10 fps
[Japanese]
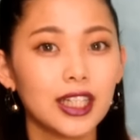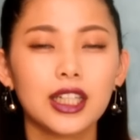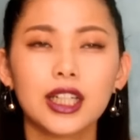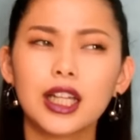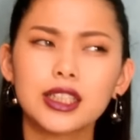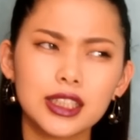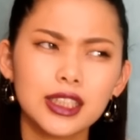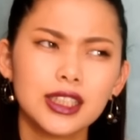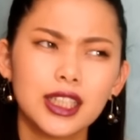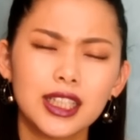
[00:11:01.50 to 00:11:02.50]
感じ
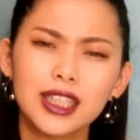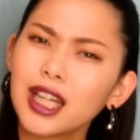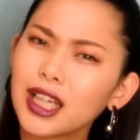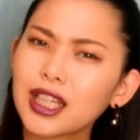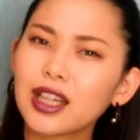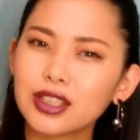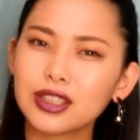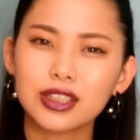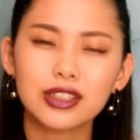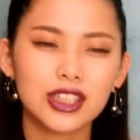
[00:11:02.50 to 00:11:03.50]
ギラギラ、うん、
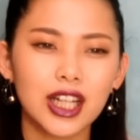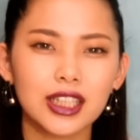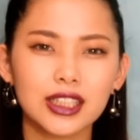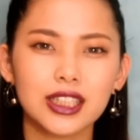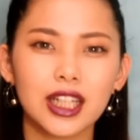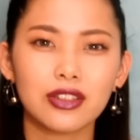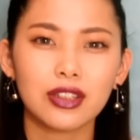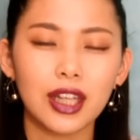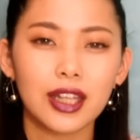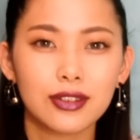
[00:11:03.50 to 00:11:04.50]
する感じなので
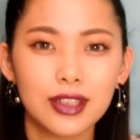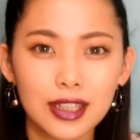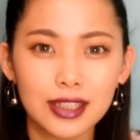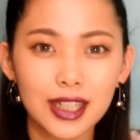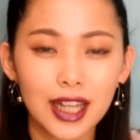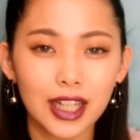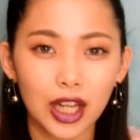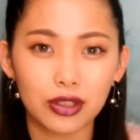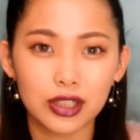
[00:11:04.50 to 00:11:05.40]
普段使いにはこっ